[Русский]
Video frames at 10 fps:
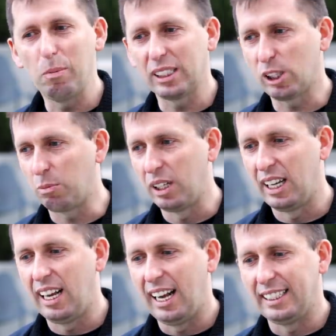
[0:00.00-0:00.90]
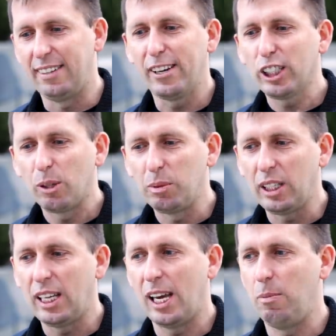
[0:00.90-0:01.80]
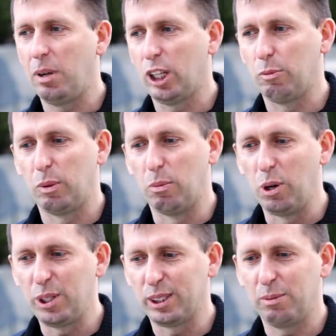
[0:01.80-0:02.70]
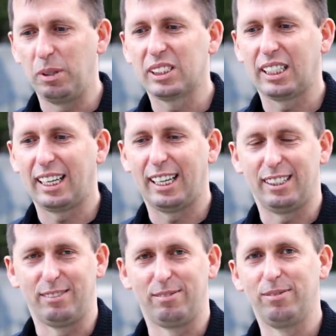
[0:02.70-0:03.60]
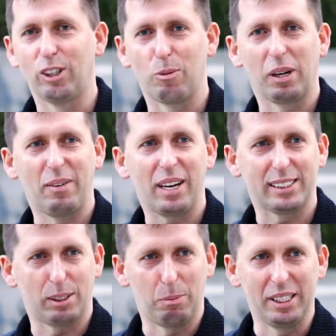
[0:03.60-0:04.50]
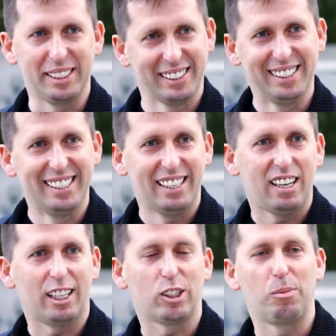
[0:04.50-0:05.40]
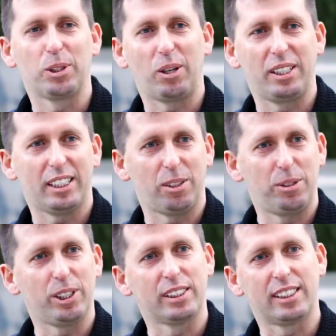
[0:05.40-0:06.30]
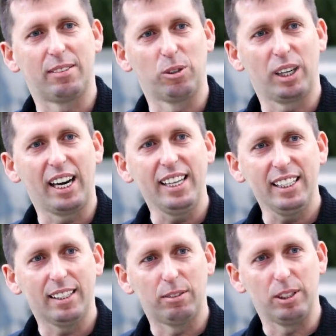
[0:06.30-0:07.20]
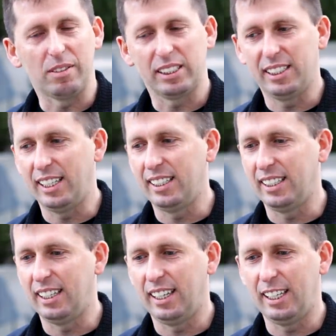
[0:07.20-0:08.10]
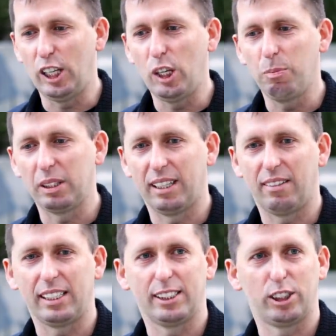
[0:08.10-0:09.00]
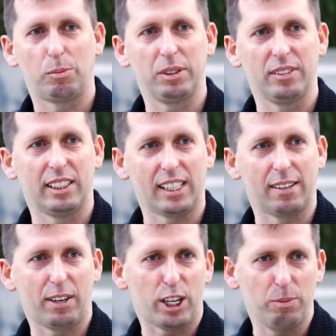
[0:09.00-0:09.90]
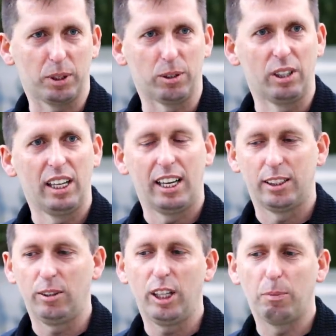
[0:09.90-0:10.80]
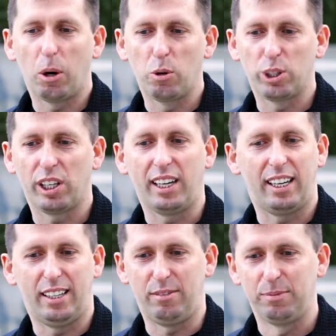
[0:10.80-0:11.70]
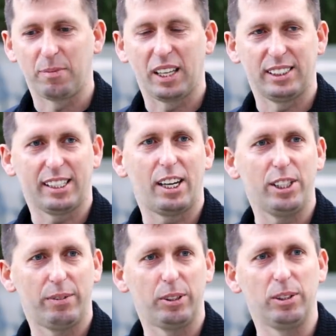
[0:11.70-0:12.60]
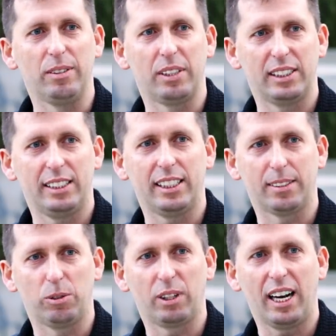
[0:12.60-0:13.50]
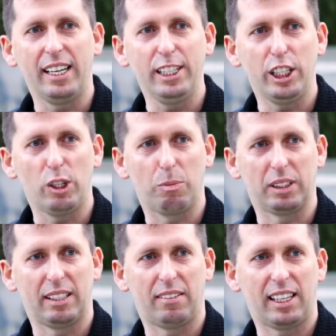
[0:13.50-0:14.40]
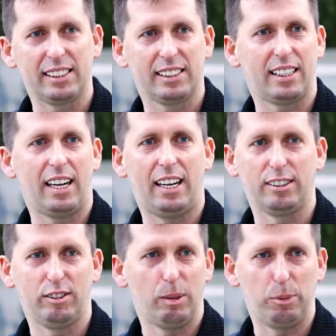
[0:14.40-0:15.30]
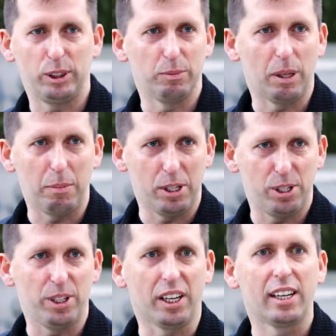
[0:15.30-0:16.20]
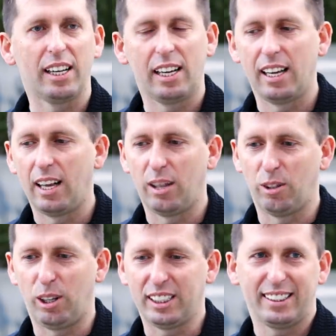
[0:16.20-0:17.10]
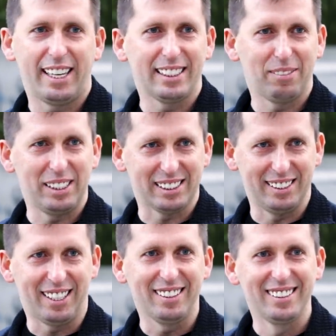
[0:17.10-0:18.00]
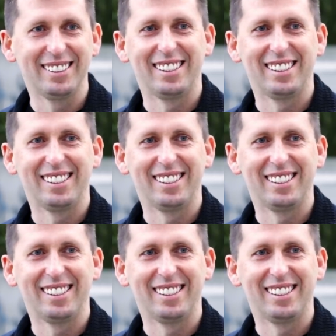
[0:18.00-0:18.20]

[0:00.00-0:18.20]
образом, наверное, мне имело бы больше смысла, грубо говоря, забыть о том, что я где-то учился в Украине, в университете, и подаваться, собственно, как фрешману. Ну, либо уже заканчивать университет в Украине и подаваться, допустим, на пищи. Но тогда я этого не знал,